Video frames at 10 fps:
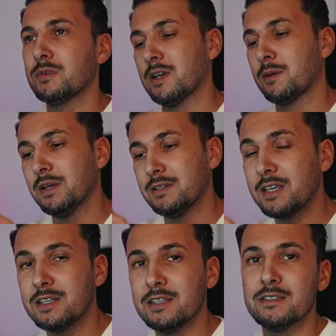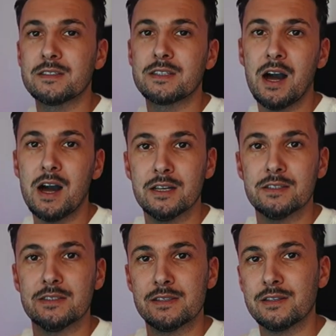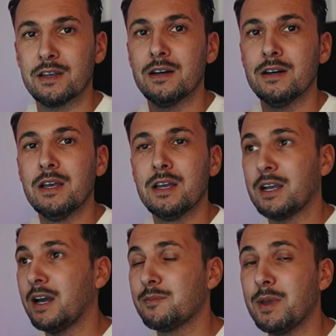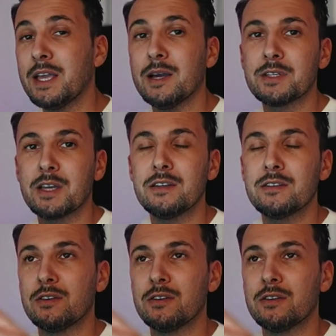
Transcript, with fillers: ich sag mal Dickies, Card etc. gerade mega im Trend.